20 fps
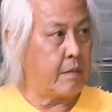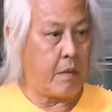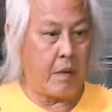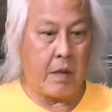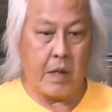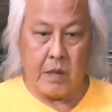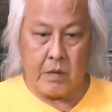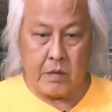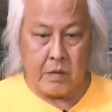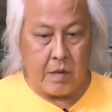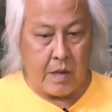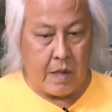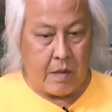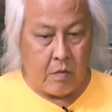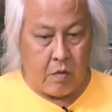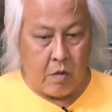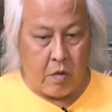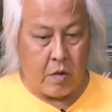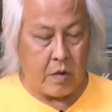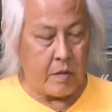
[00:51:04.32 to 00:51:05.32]
เพราะเราต้อง
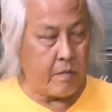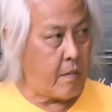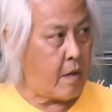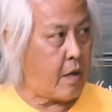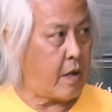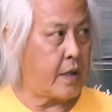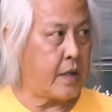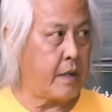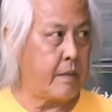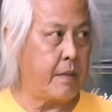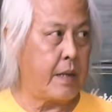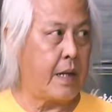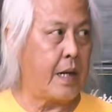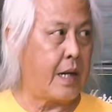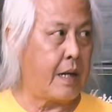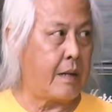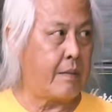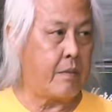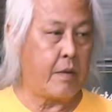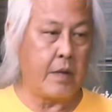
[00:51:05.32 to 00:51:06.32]
เอาออนบอร์ดนี่เป็น
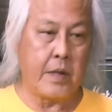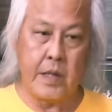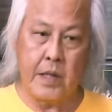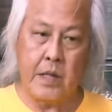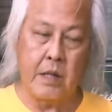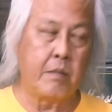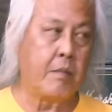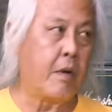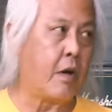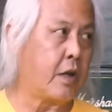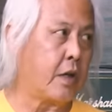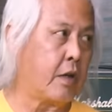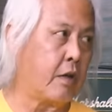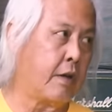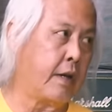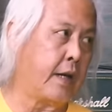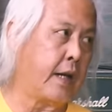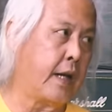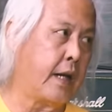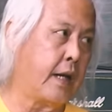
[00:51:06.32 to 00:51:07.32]
หลักเพราะนี่คือบอร์ดออนแอ